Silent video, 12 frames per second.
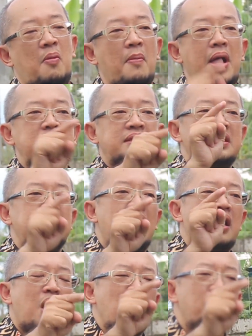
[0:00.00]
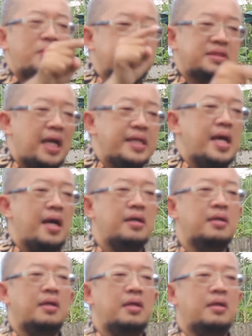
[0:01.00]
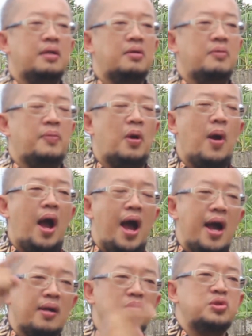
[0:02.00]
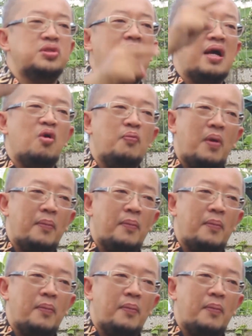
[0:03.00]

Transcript: Masih tidak kamu percaya bahwa aku sanggup